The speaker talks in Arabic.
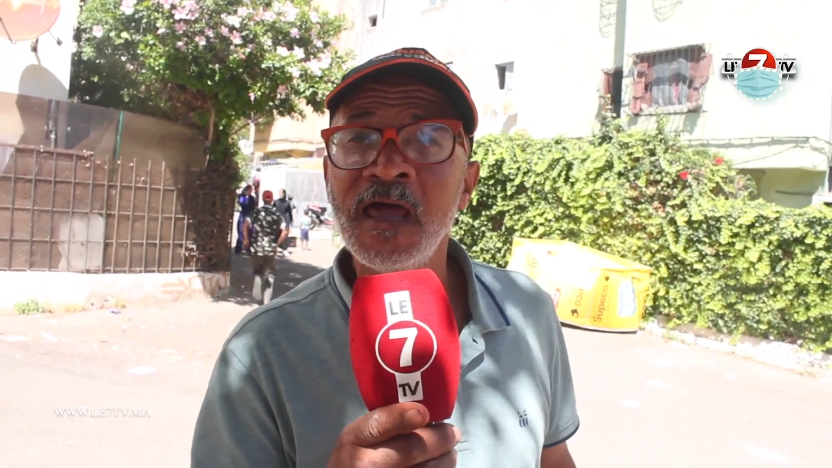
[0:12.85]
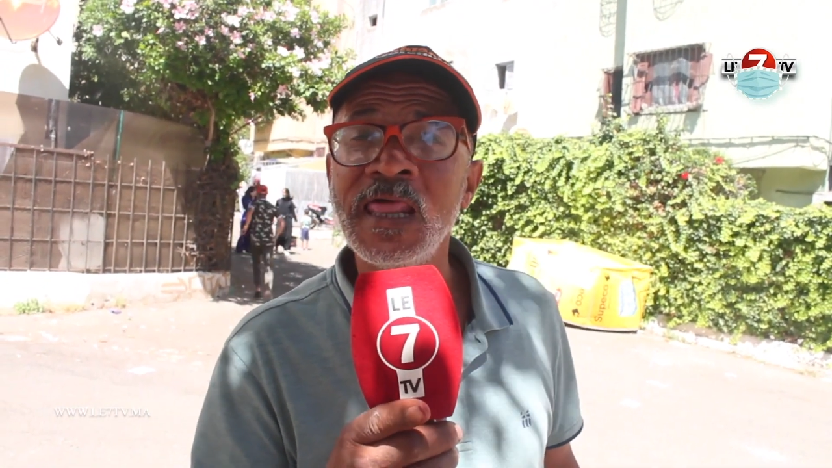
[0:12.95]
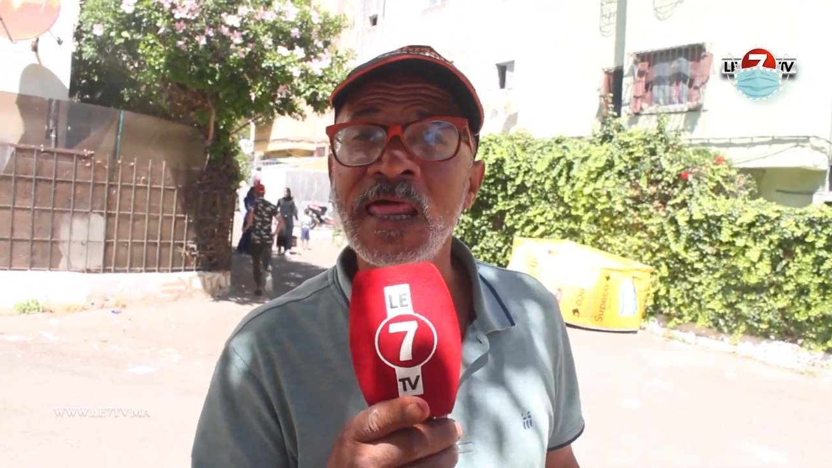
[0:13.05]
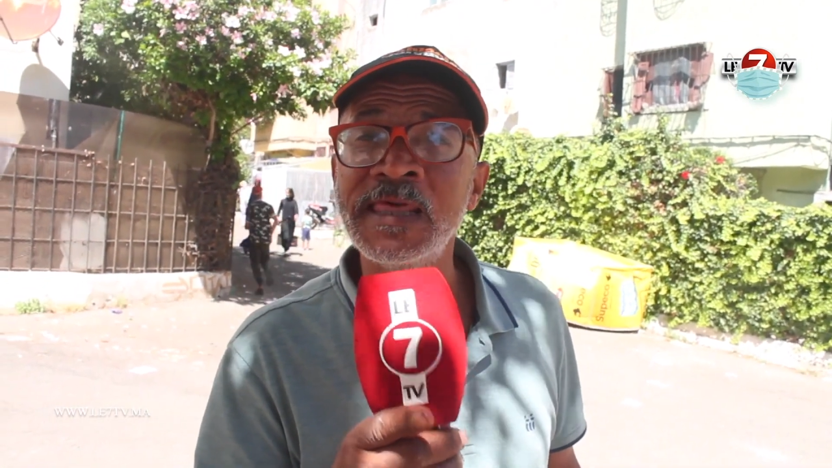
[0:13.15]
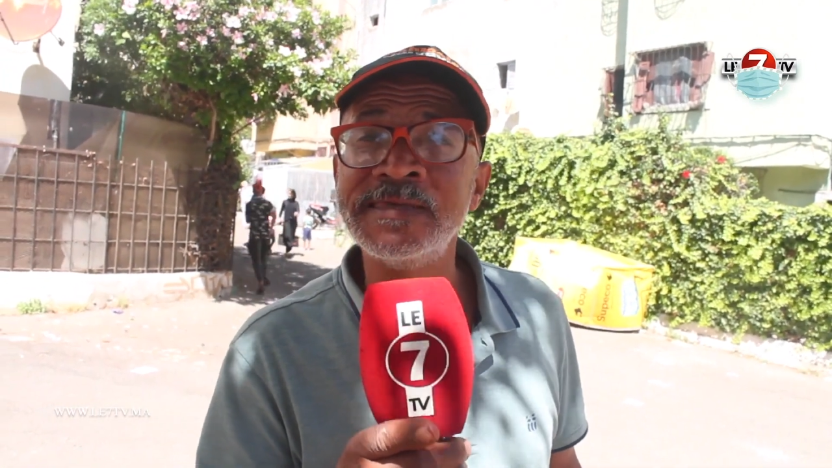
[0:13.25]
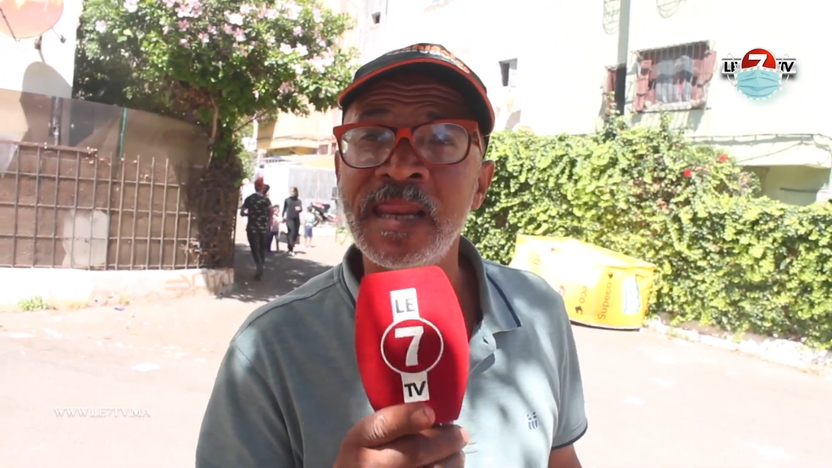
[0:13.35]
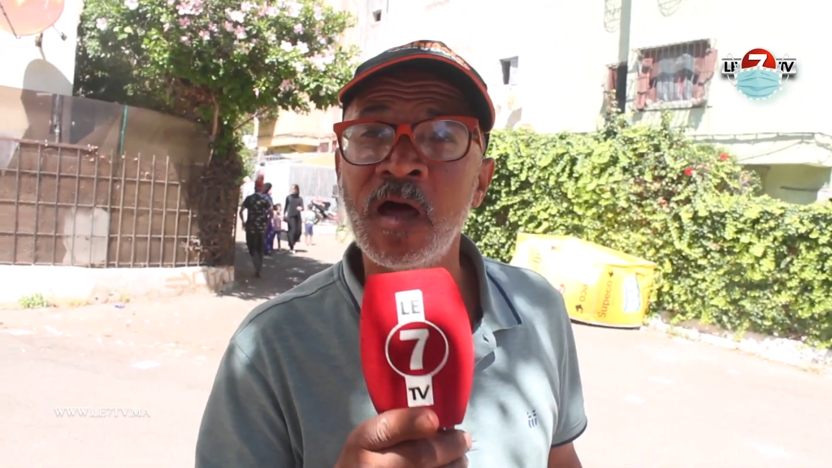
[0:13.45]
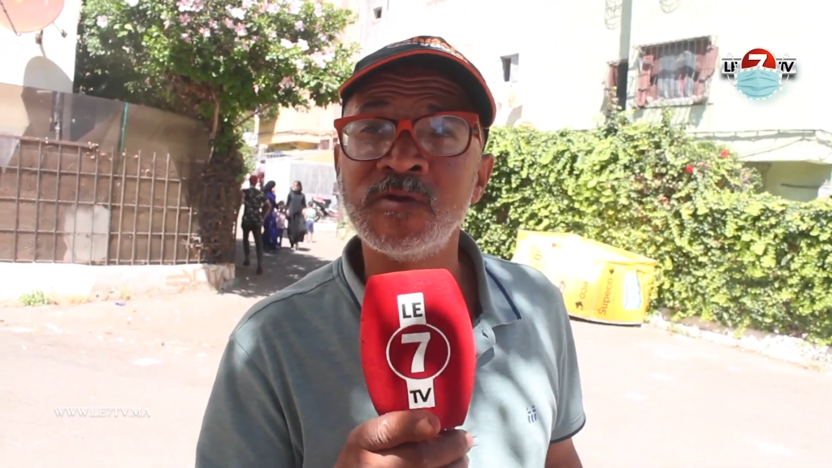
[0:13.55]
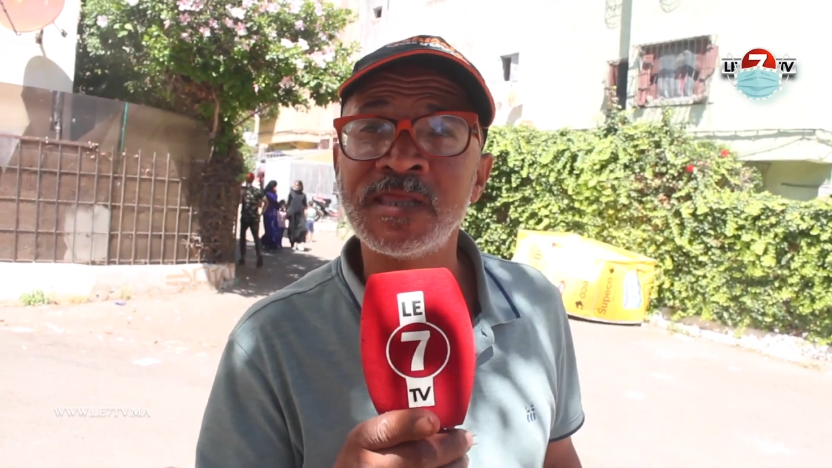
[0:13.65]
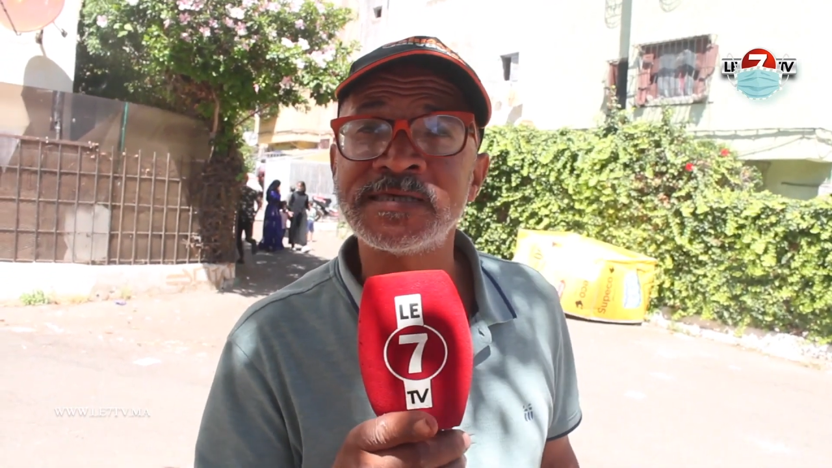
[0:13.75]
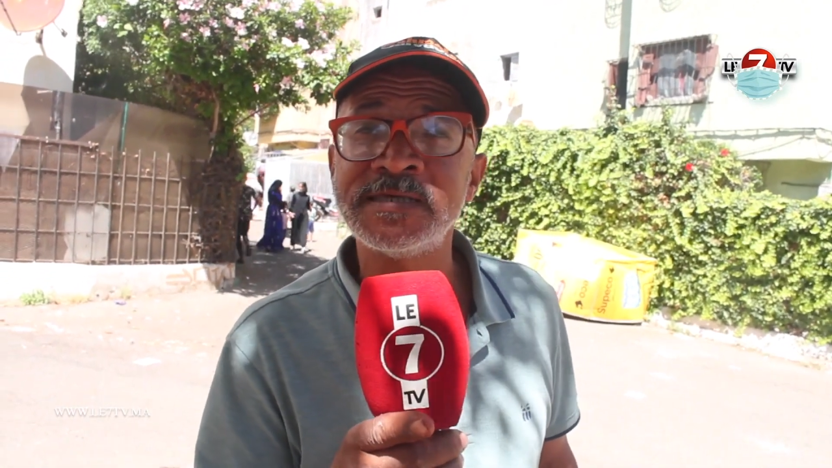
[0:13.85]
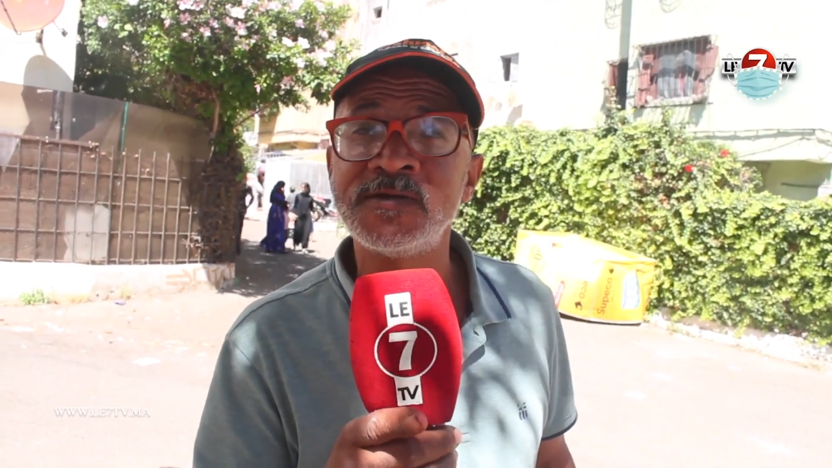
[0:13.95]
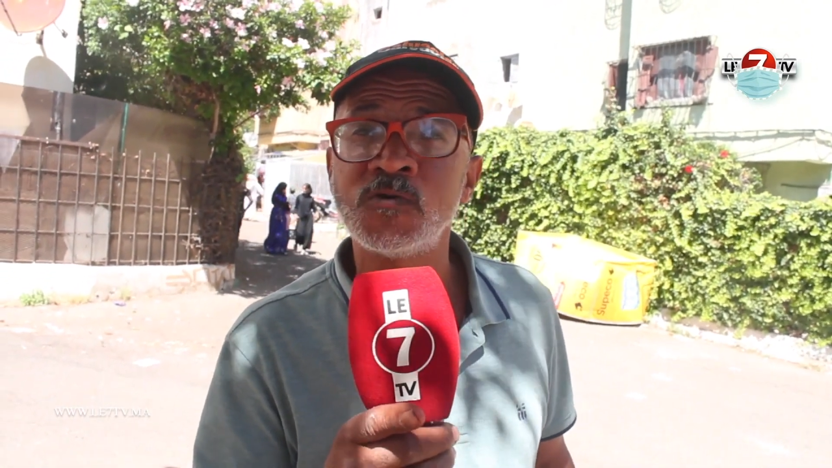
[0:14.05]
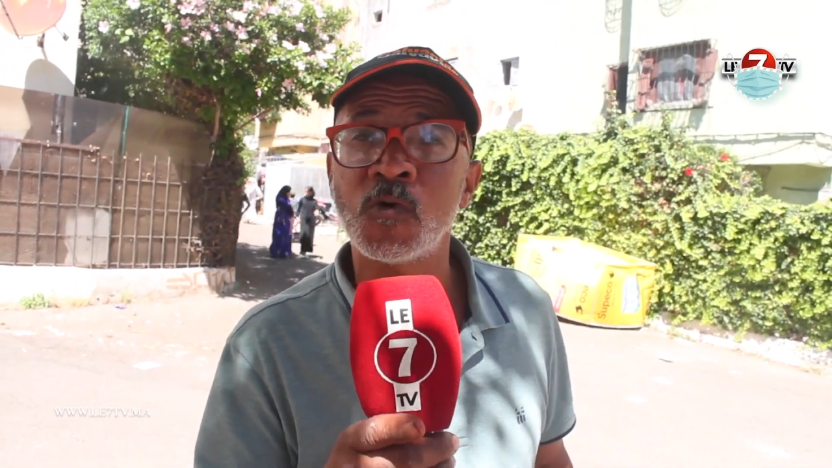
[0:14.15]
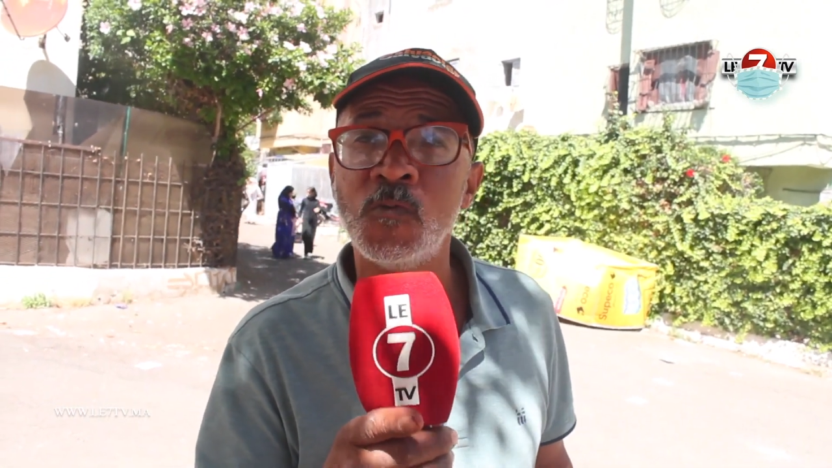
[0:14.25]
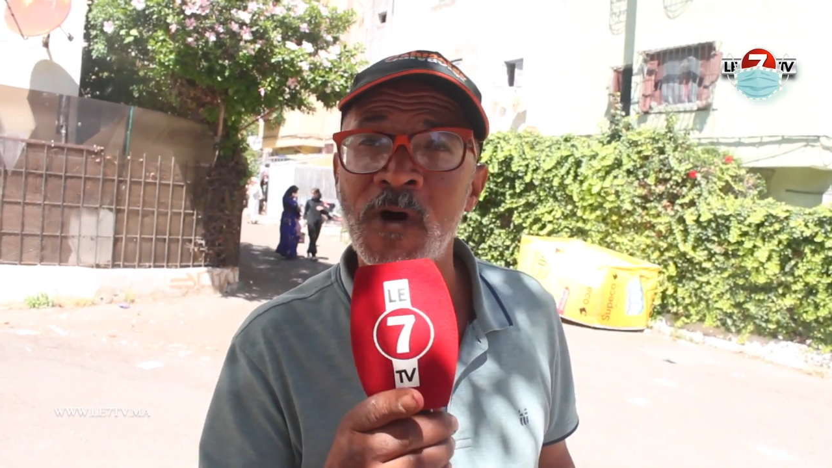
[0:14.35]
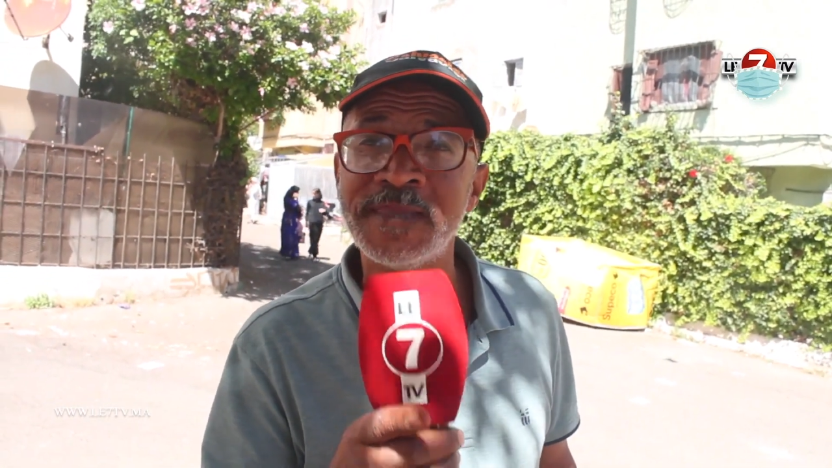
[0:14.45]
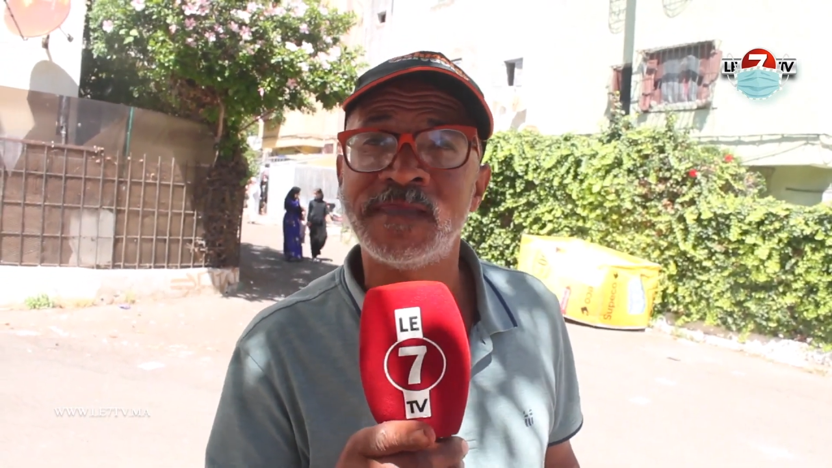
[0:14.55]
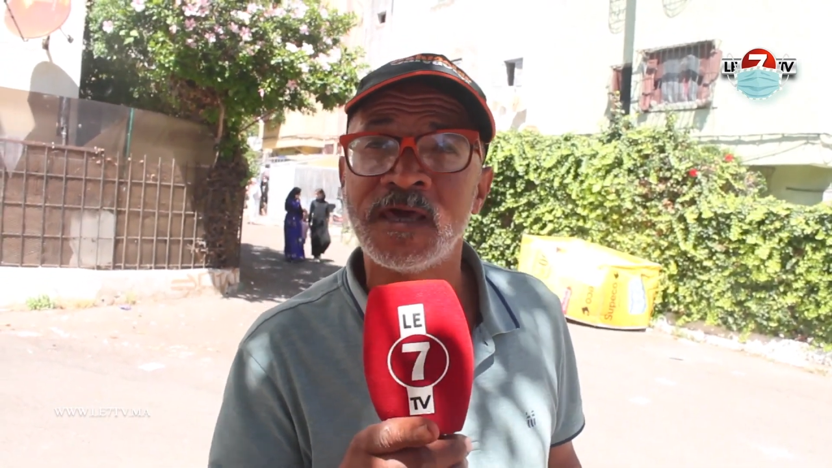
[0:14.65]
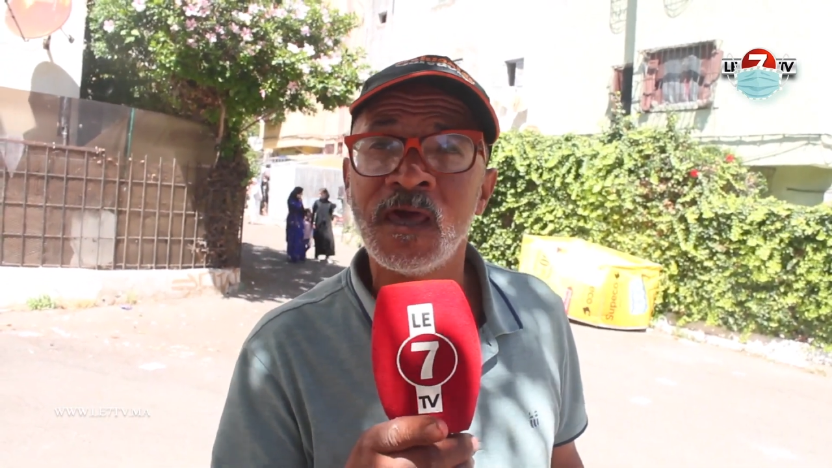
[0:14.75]
لان الناس نعاود هذاك السيد يكون
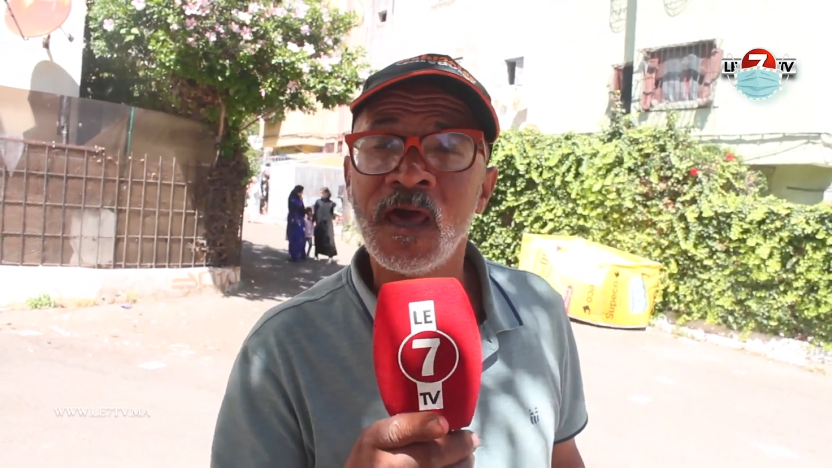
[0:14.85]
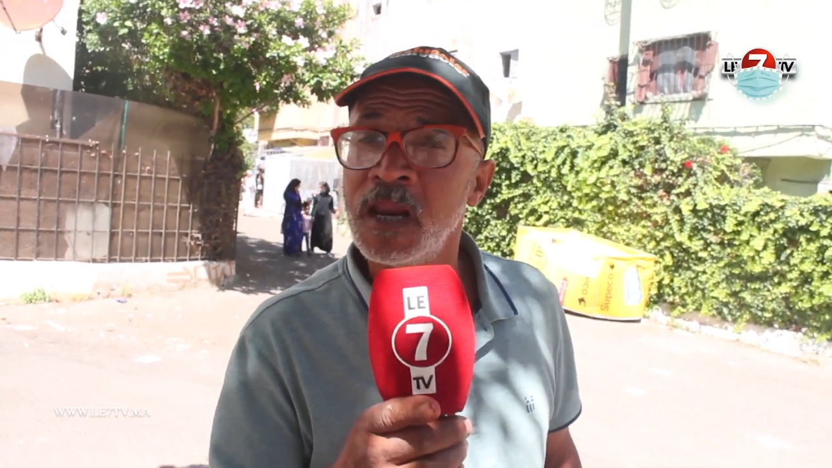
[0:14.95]
معدي